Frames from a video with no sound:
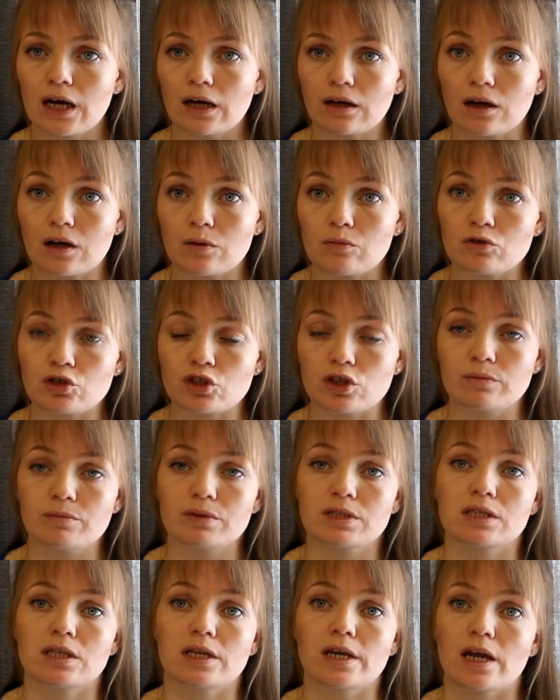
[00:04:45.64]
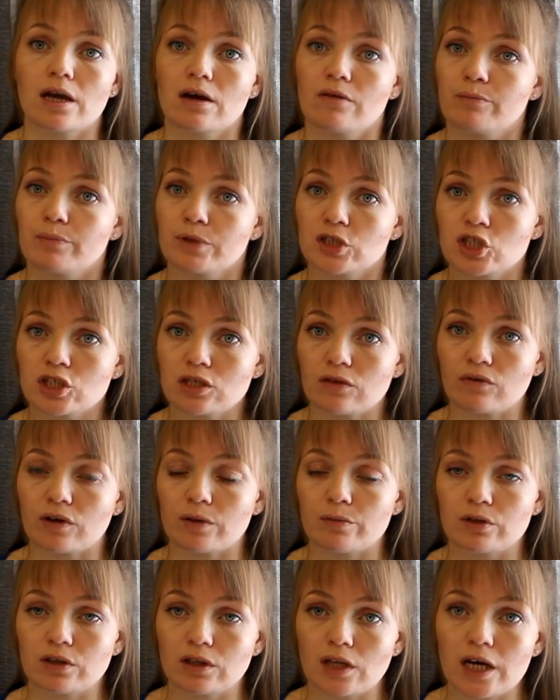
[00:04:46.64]
как можно быстрее, пишите в
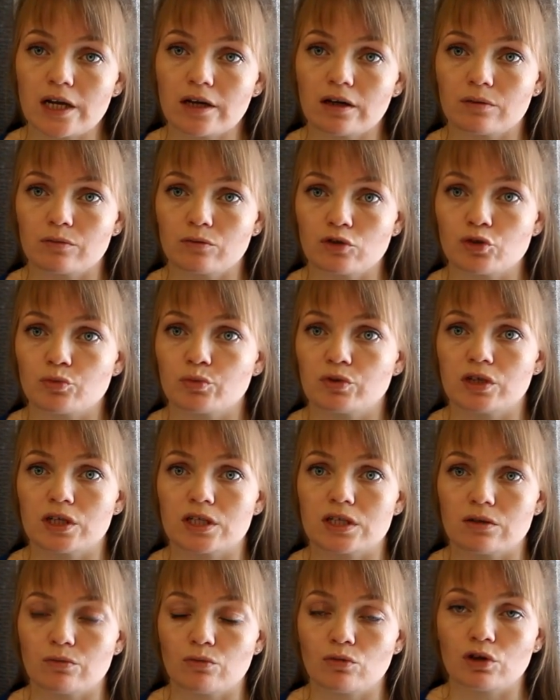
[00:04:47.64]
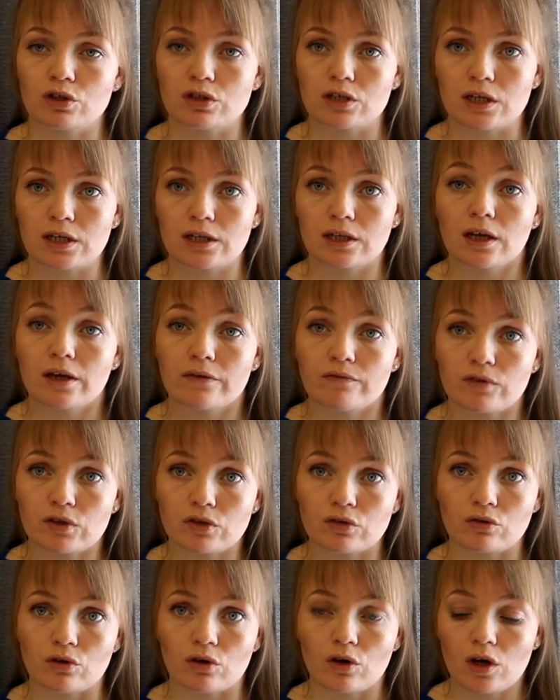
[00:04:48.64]
комментариях, может быть, я сниму отдельное
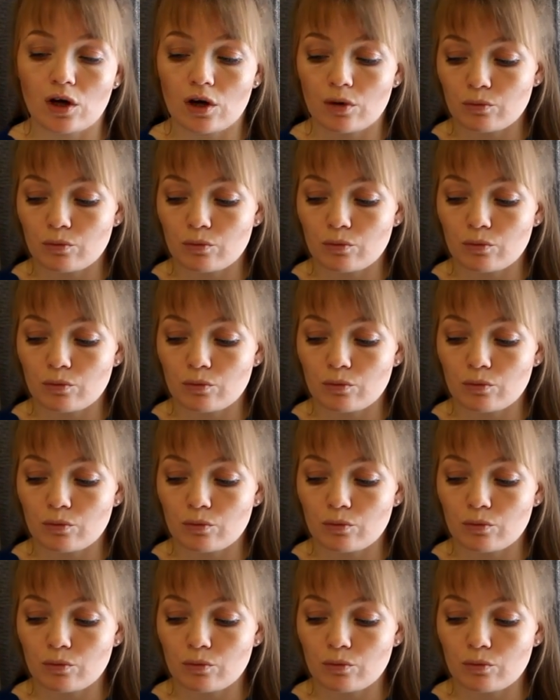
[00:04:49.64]
видео.